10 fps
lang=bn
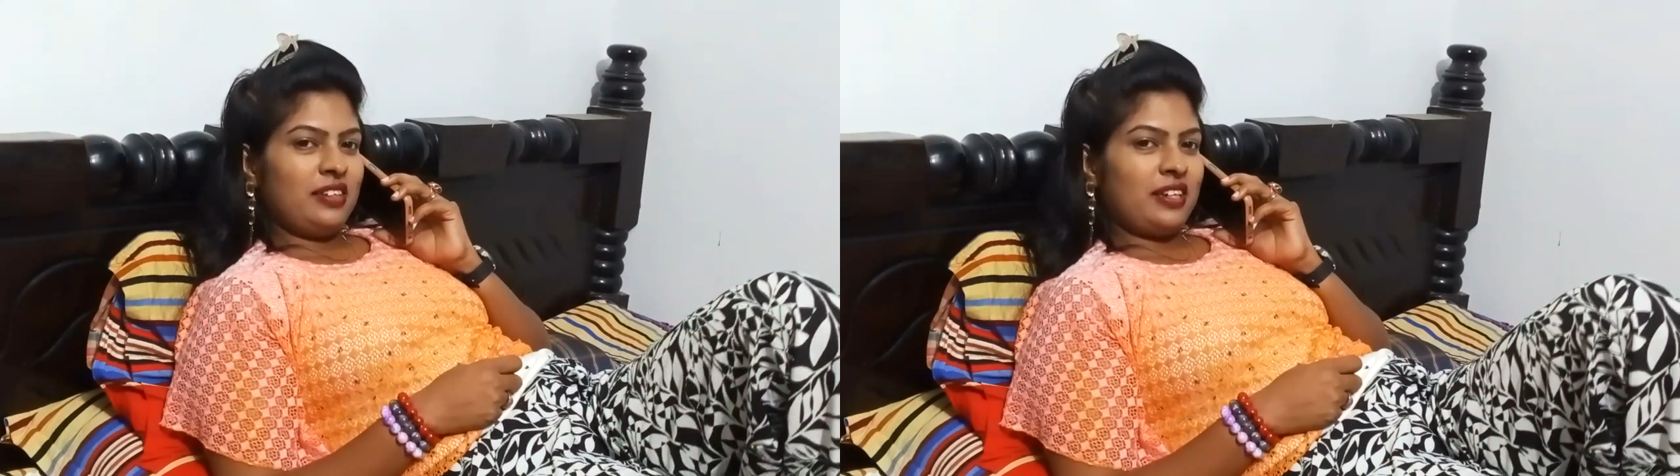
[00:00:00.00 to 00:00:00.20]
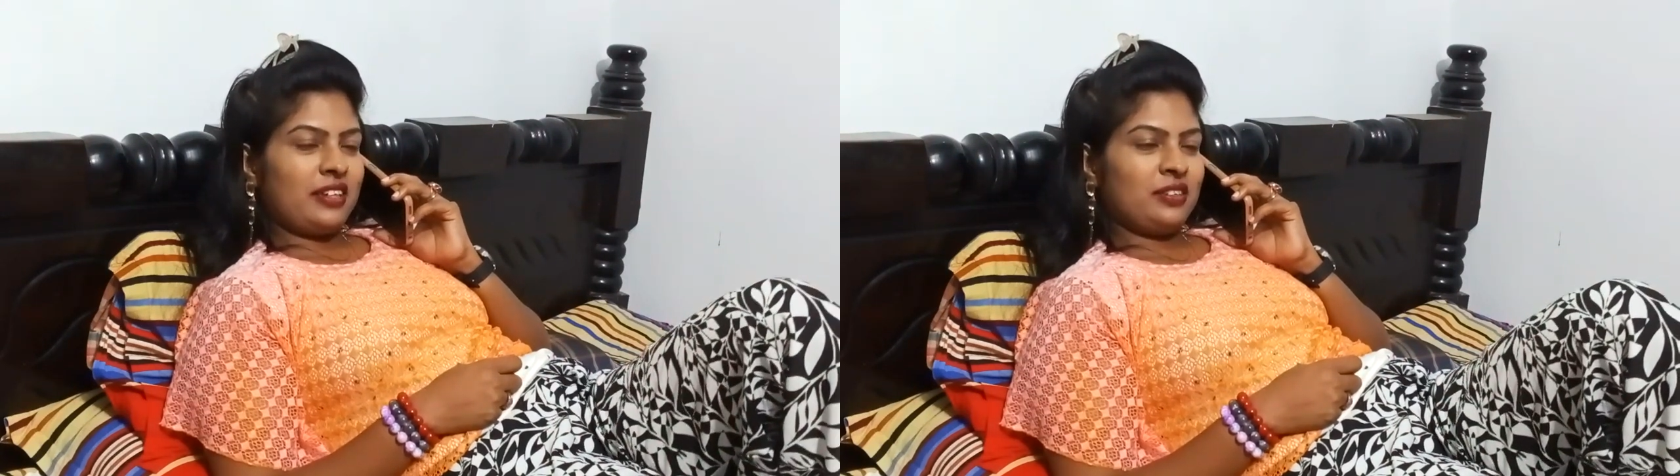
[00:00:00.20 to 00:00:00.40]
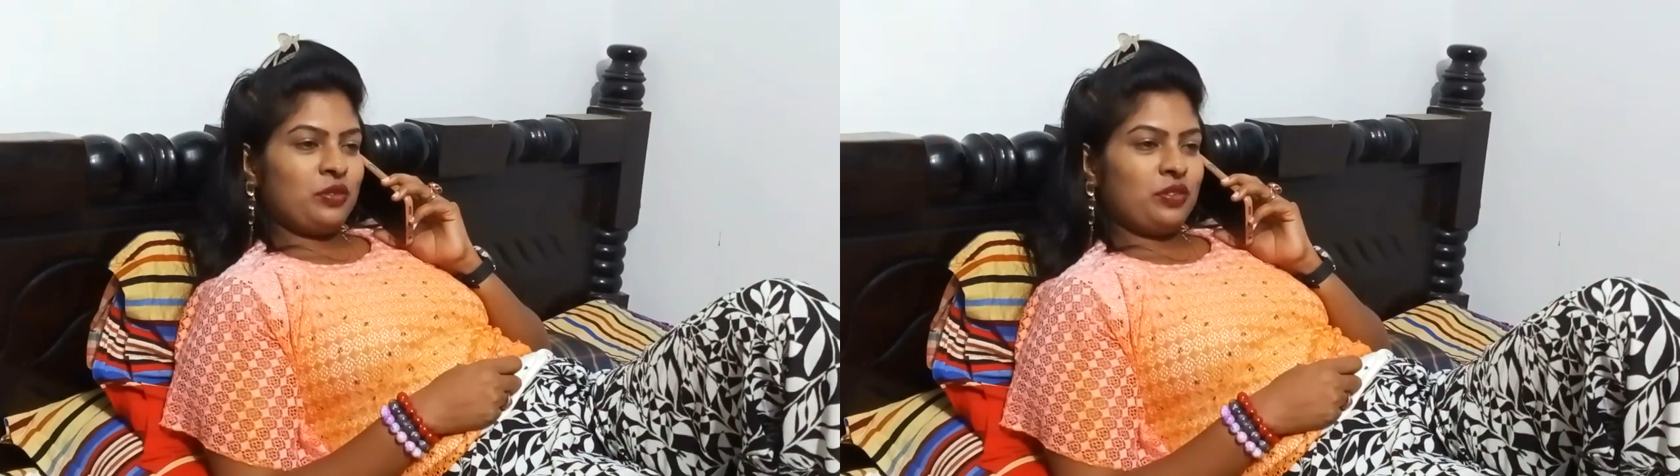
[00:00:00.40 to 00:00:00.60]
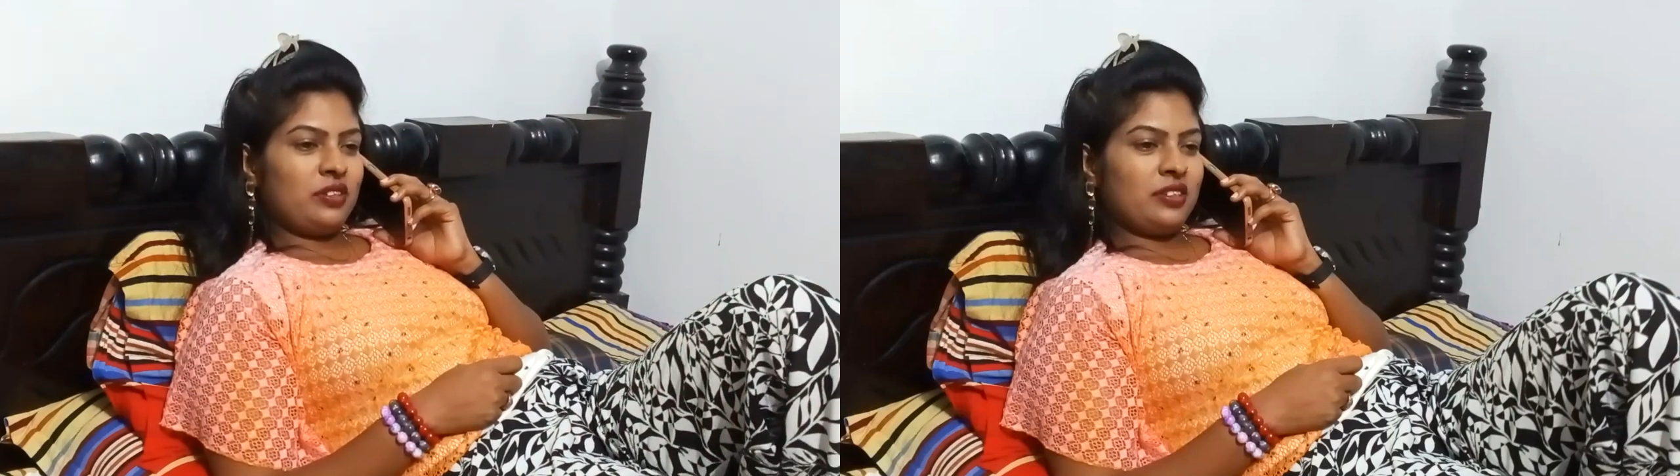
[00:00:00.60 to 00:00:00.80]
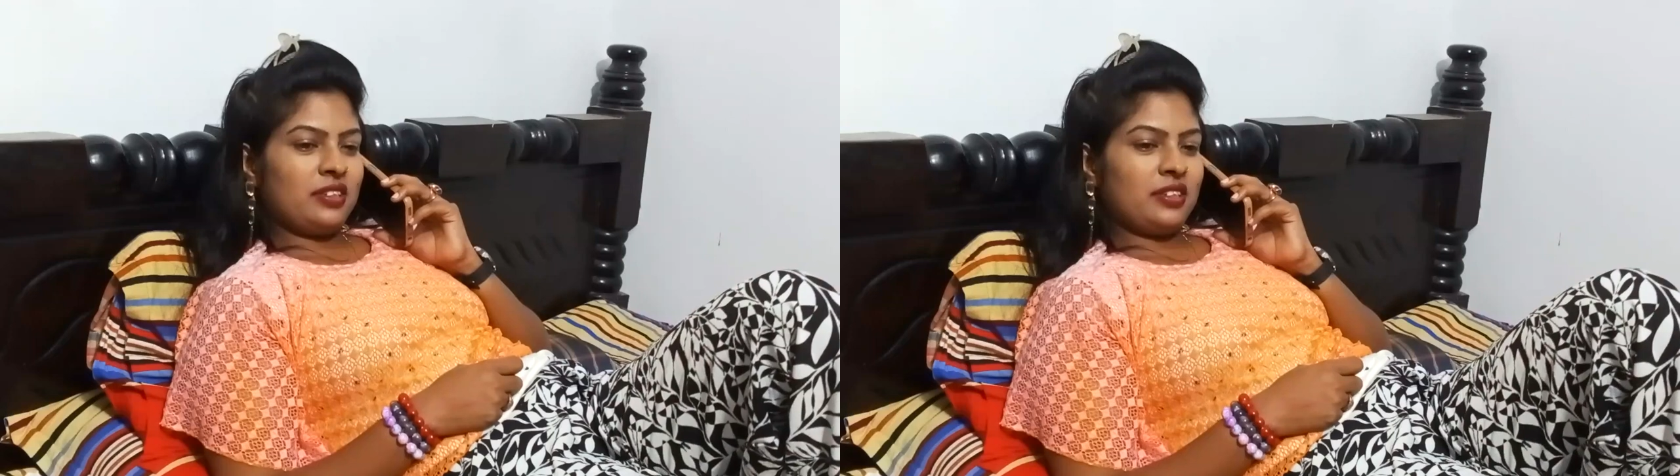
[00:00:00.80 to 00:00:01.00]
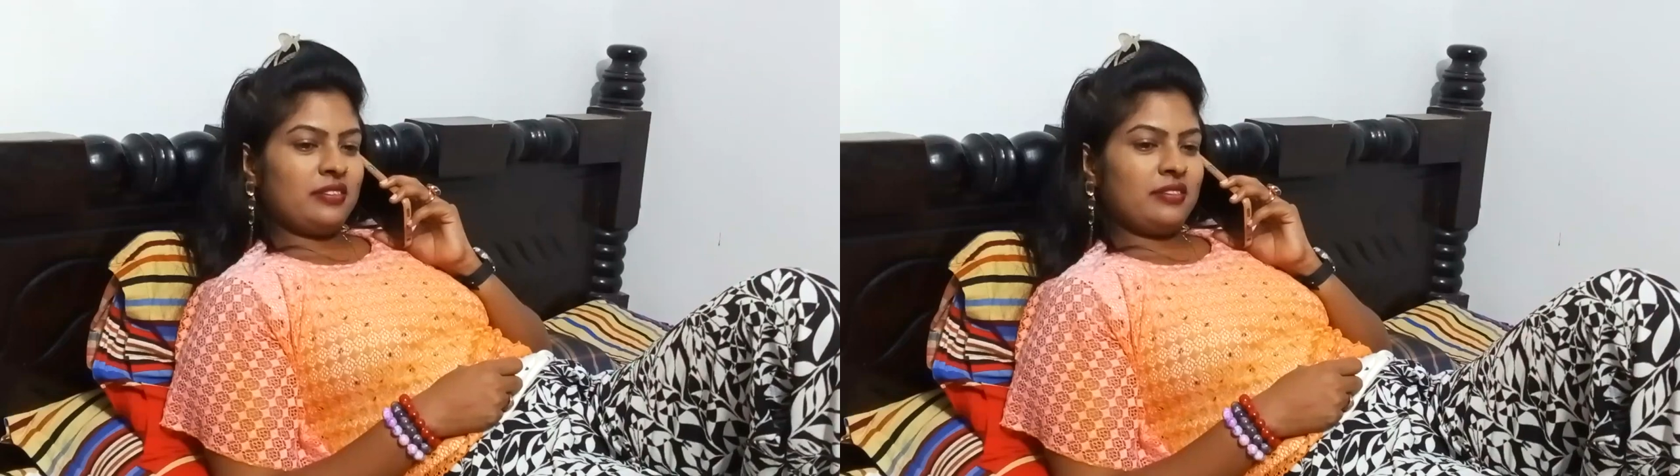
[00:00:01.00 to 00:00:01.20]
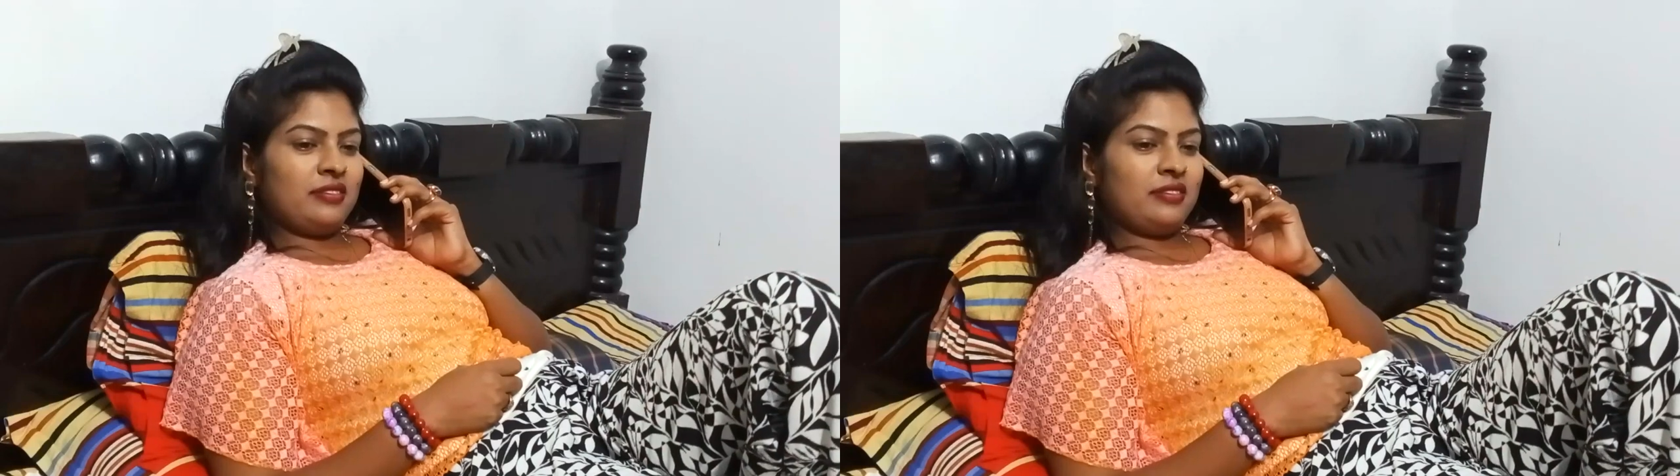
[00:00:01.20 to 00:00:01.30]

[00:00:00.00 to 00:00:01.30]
এই কাজ করতেছেন